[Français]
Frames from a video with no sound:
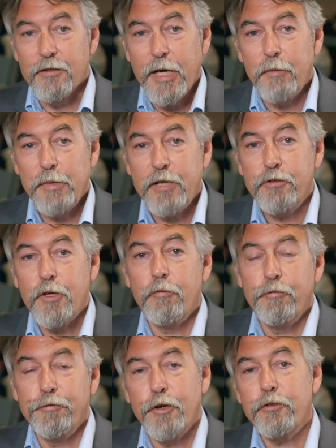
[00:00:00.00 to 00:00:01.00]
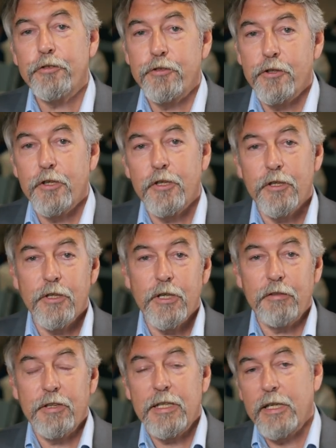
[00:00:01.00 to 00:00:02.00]
remplace comme force
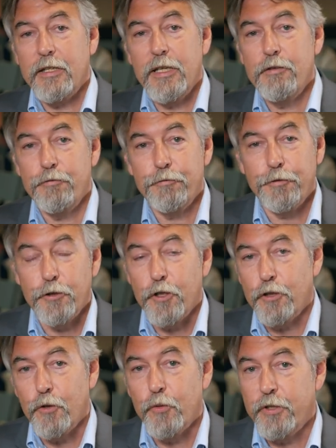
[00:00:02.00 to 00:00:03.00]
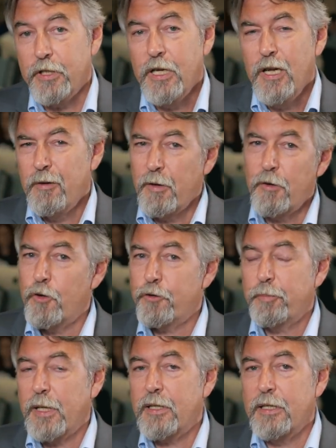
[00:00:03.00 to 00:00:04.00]
avec laquelle il faudra compter. On,
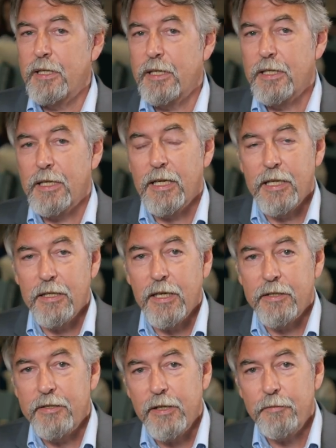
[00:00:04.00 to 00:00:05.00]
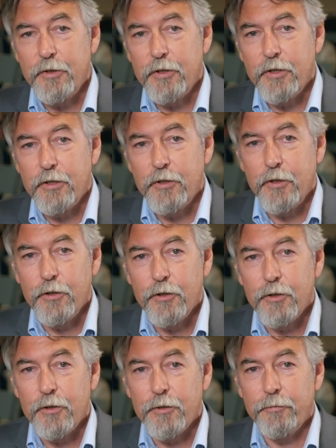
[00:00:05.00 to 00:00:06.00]
se parle, en, termes
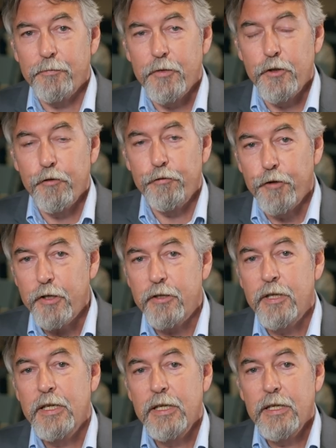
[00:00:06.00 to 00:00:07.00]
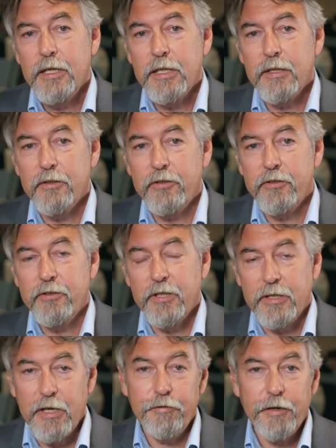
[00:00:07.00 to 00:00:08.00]
de vote,
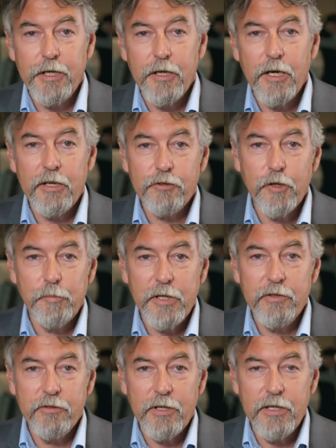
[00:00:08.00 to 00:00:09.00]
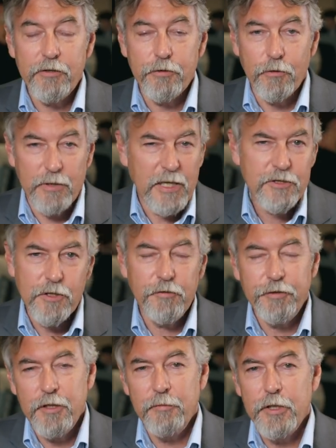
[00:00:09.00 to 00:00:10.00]
c'est inférieur à ce que prédisaient les sondages. C'est
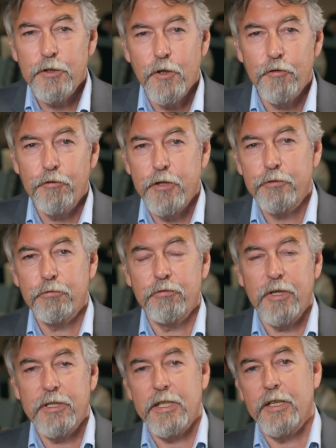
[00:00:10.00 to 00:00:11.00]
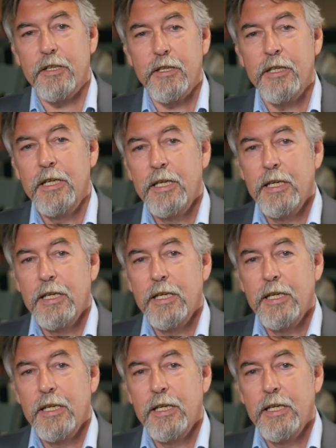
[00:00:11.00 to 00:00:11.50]
un phénomène qu'on voit souvent, d'ailleurs,